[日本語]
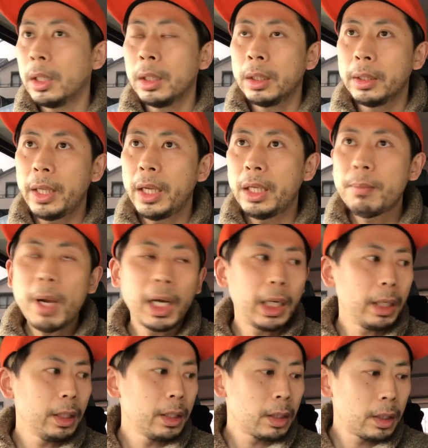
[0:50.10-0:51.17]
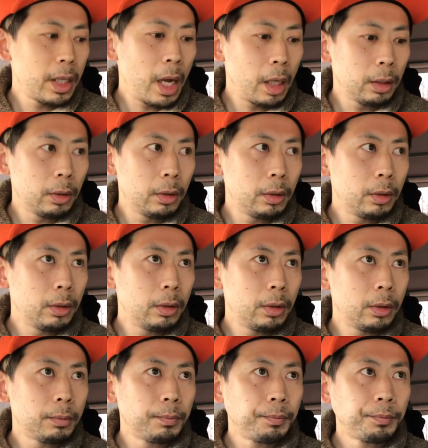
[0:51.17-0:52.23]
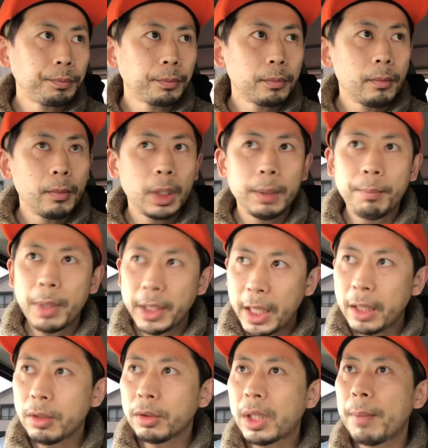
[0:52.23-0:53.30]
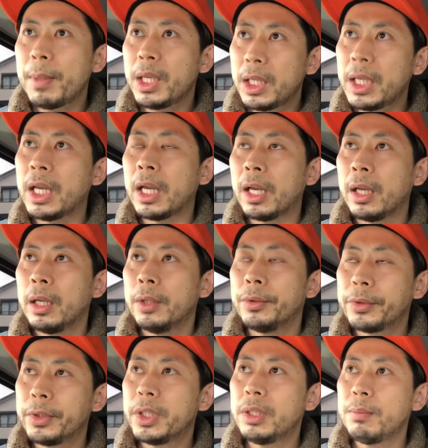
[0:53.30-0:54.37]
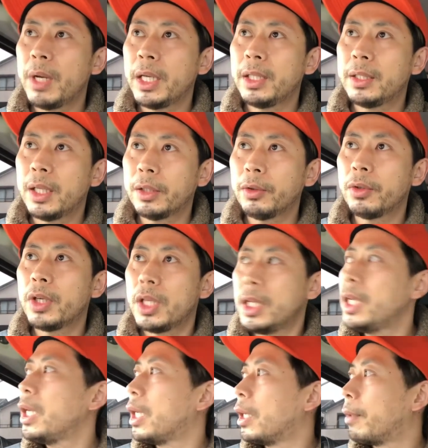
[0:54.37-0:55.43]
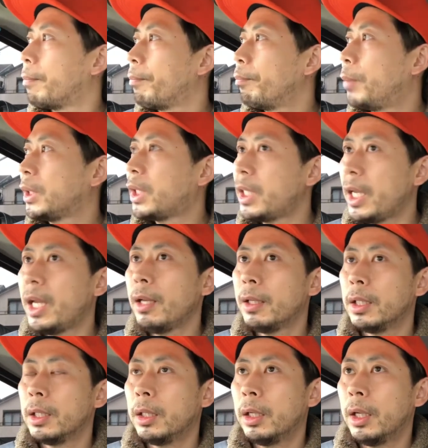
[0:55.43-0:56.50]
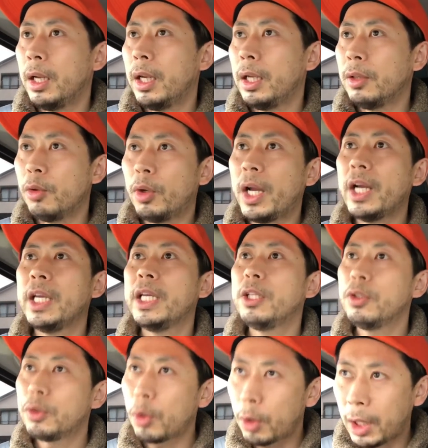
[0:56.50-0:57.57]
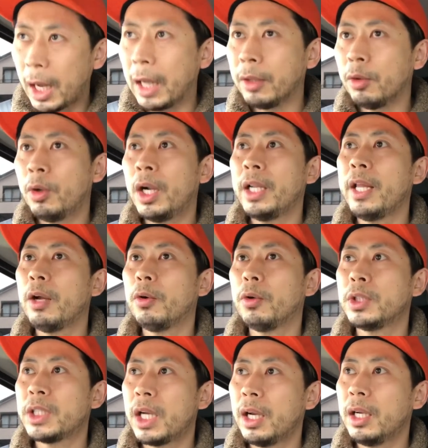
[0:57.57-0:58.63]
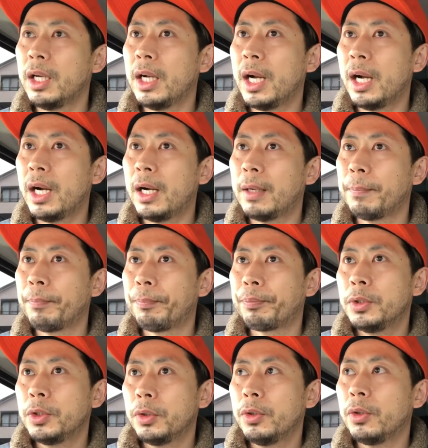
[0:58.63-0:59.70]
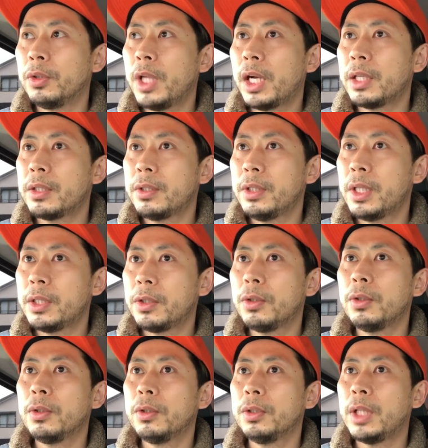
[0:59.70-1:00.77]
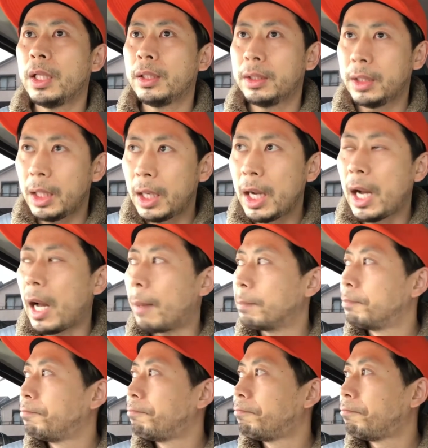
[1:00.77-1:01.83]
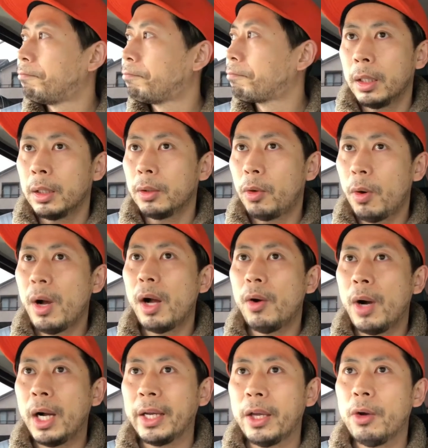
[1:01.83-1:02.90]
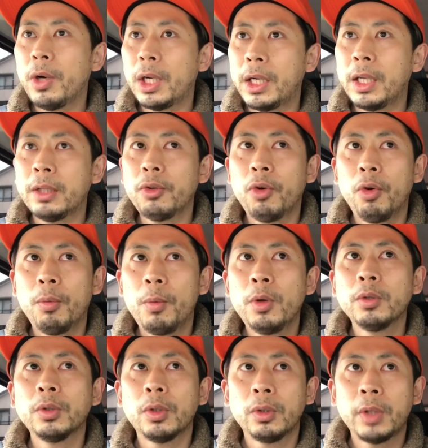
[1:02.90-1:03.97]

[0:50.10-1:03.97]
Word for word: で今からですねあのー、まあ、念のために福島行った時にまたねえー、野良犬とか野良猫ちゃんがちょっとお腹空いてそうだったらご飯をあげようかなと思うの